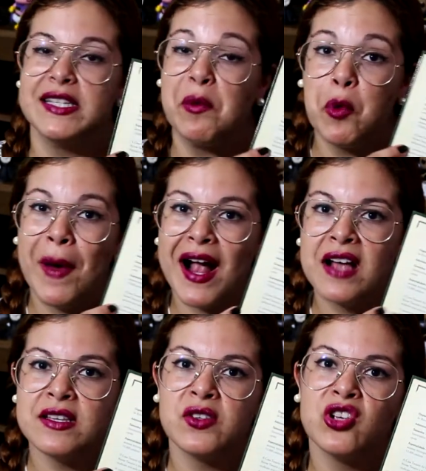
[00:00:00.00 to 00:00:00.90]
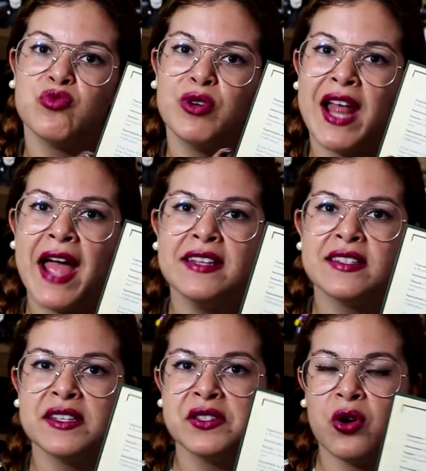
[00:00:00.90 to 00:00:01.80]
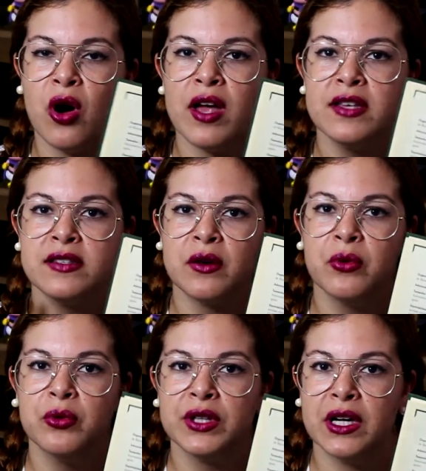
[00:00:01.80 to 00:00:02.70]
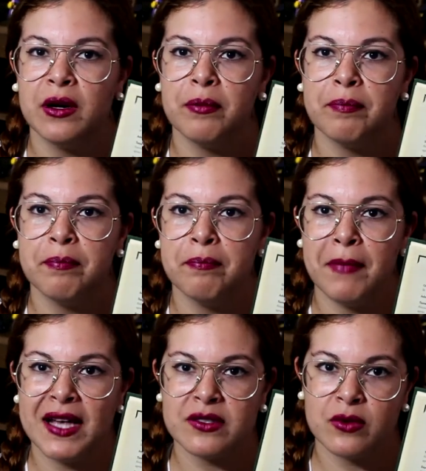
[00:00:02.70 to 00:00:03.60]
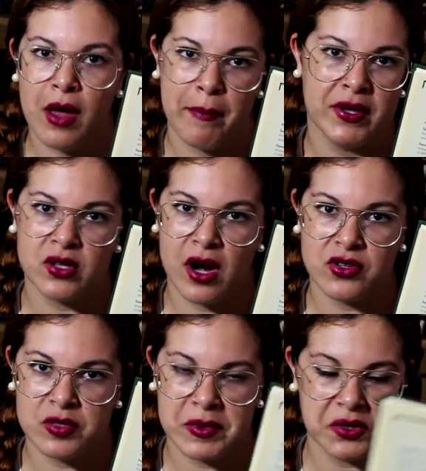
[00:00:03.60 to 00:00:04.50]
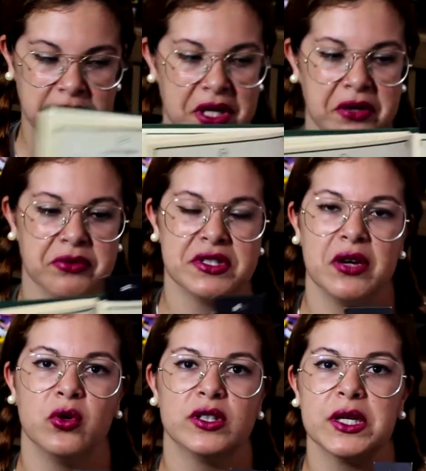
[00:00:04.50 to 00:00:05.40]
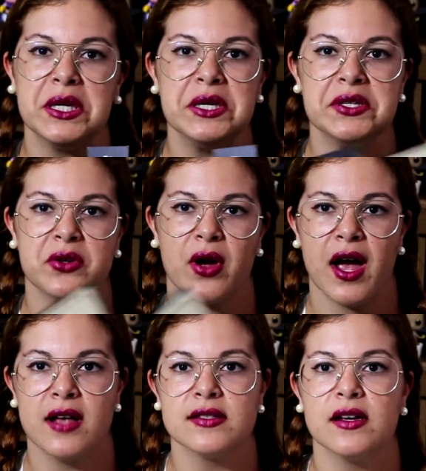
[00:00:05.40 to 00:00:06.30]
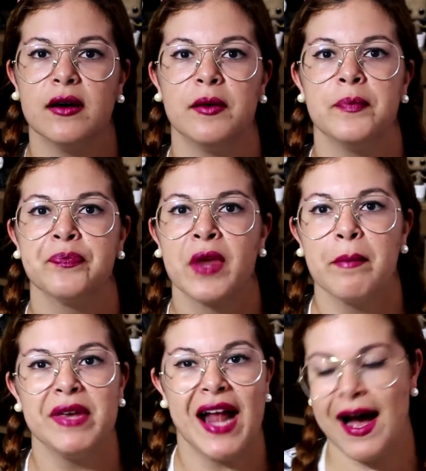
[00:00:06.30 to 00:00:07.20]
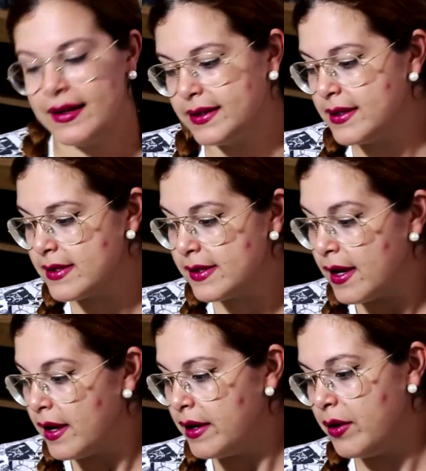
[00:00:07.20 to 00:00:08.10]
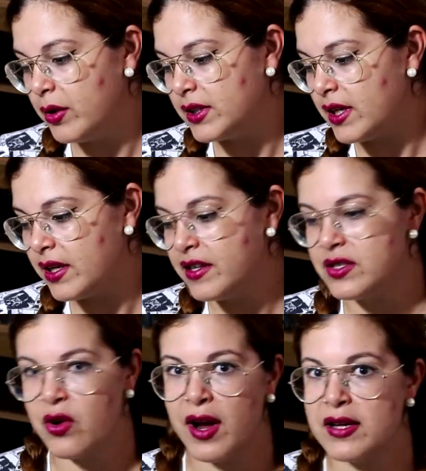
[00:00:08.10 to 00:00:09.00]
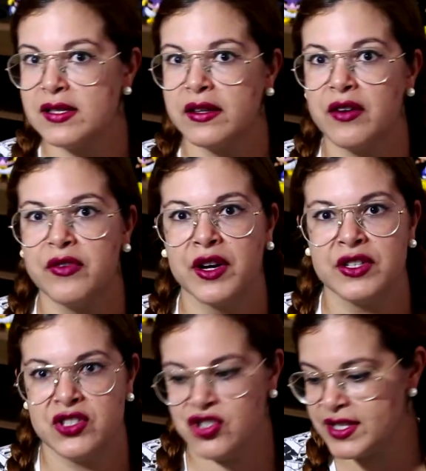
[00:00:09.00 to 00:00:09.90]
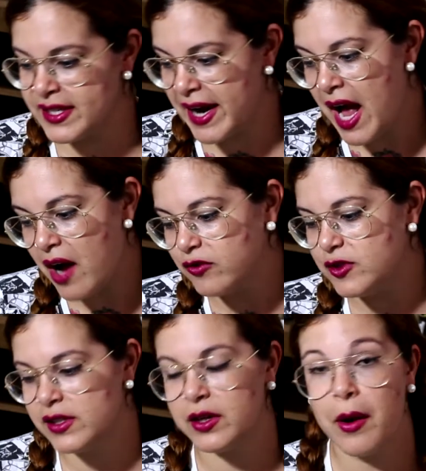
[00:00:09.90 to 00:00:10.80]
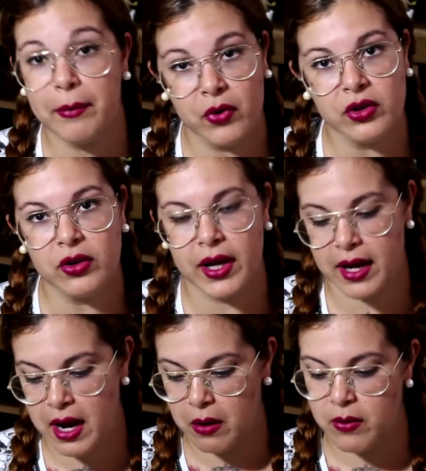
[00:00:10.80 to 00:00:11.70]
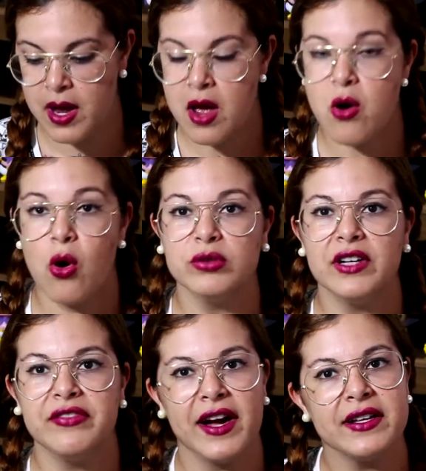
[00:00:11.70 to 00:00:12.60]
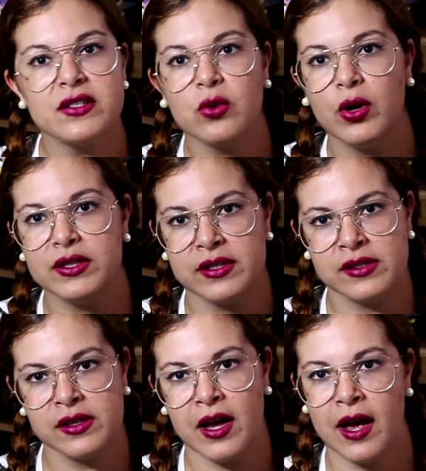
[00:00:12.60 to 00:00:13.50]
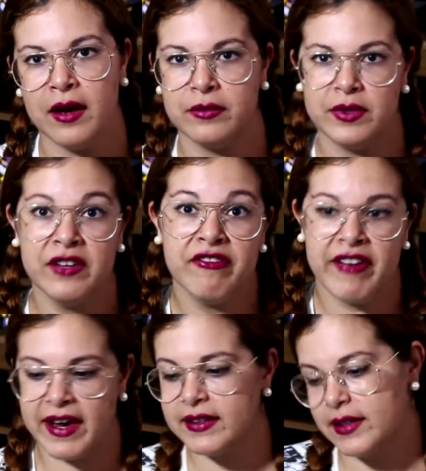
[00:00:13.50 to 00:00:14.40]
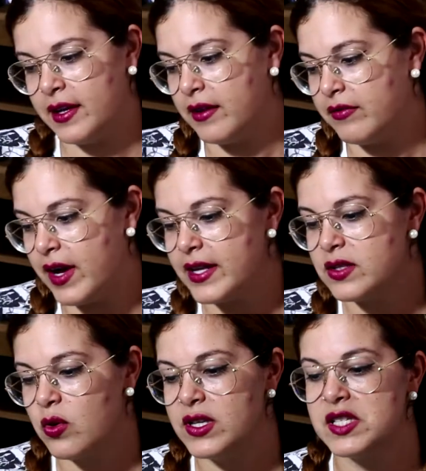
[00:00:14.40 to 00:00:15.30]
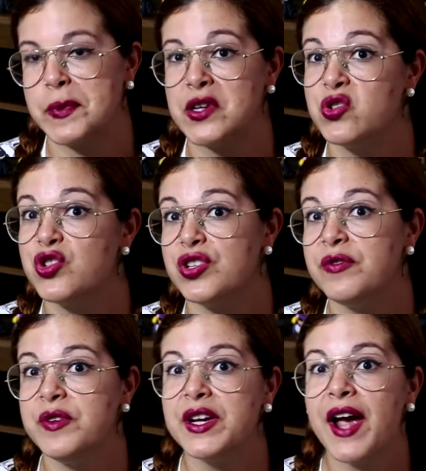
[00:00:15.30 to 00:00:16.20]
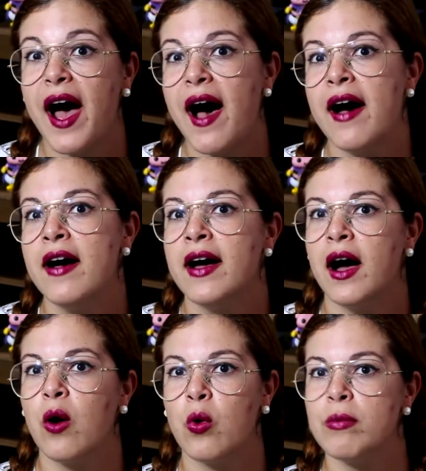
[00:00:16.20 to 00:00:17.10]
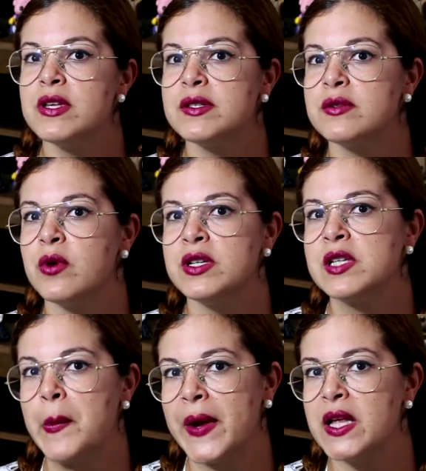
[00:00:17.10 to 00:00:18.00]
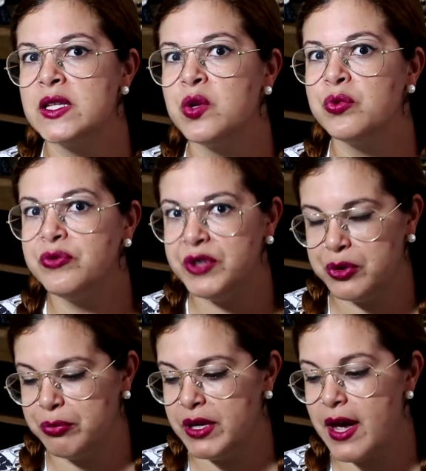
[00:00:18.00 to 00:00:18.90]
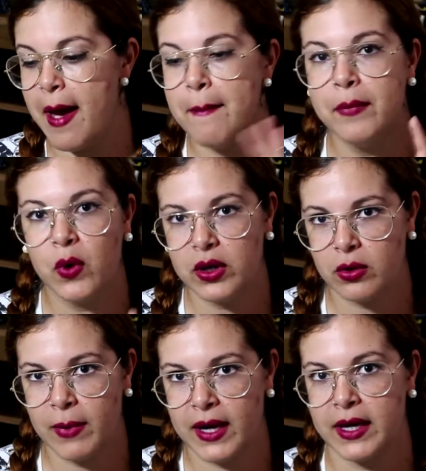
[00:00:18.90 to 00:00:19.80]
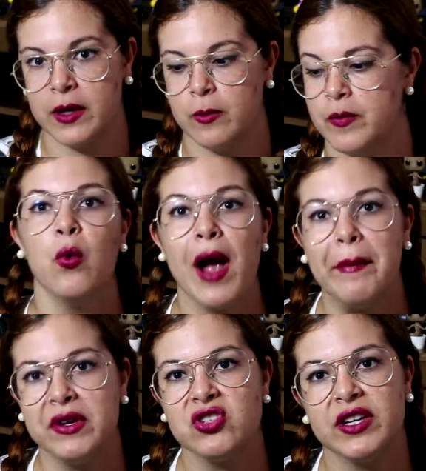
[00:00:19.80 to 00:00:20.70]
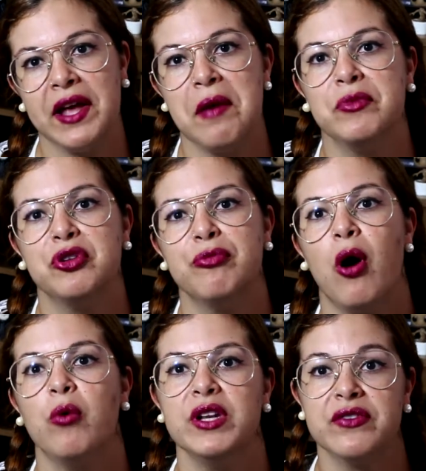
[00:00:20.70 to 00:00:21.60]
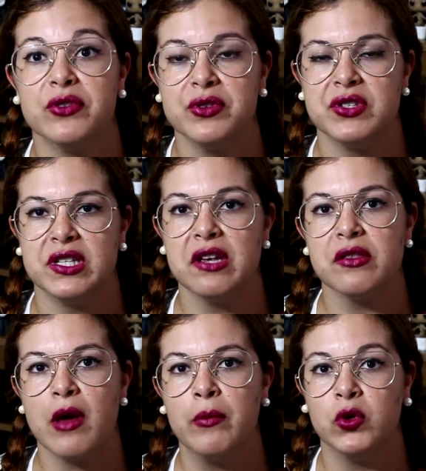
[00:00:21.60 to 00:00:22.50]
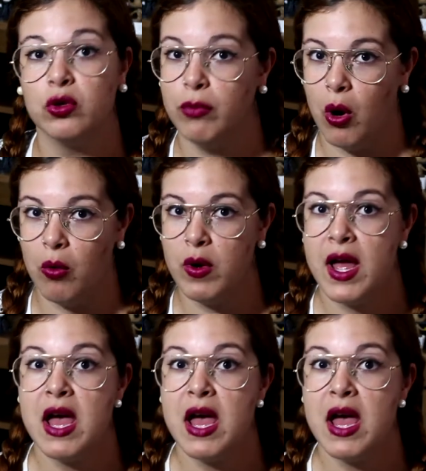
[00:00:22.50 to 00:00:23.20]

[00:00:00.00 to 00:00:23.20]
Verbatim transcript: exemplo, uma casa só de mulheres que só executa mas, é, personagens masculinos, tem outra que só caça piratas e outra que só caça traficantes de escravos. Então é muito legal conta várias coisas, é, inventa, né? Várias coisas para justificar algumas coisas que aparecem no filme. É muito maneiro. O Caminho Jedi é muito bom, o livro do Sith é muito bom.